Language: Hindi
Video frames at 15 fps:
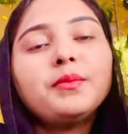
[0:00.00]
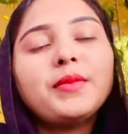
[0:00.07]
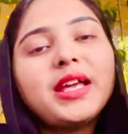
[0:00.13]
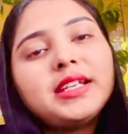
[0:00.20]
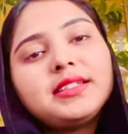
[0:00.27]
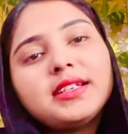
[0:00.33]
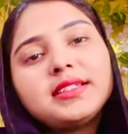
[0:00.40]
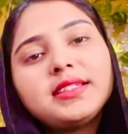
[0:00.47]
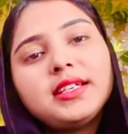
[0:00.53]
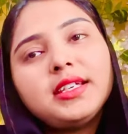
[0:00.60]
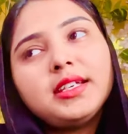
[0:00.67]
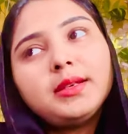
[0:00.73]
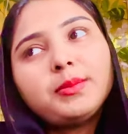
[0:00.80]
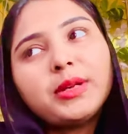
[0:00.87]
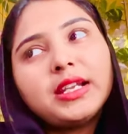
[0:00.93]
मैंने जैसे
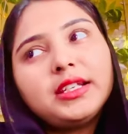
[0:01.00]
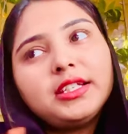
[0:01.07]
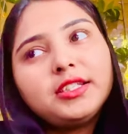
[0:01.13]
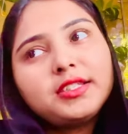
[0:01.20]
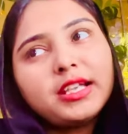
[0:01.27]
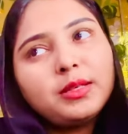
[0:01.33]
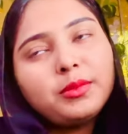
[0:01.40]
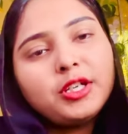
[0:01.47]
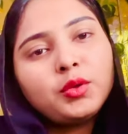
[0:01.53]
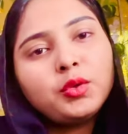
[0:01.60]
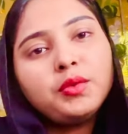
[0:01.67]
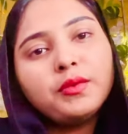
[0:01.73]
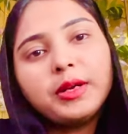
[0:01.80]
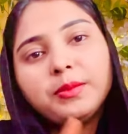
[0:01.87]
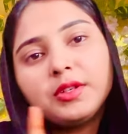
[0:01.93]
ही पहले ईद सेलिब्रेट
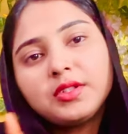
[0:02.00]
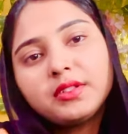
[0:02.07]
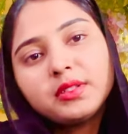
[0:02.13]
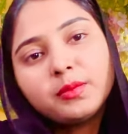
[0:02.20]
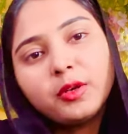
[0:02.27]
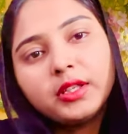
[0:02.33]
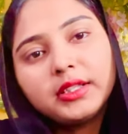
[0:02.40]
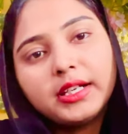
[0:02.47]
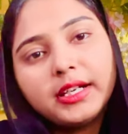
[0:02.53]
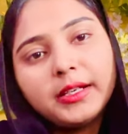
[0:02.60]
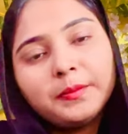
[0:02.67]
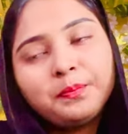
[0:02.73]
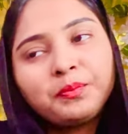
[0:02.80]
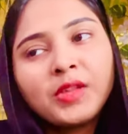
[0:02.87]
हुई वाइब्रेशंस बहुत हाई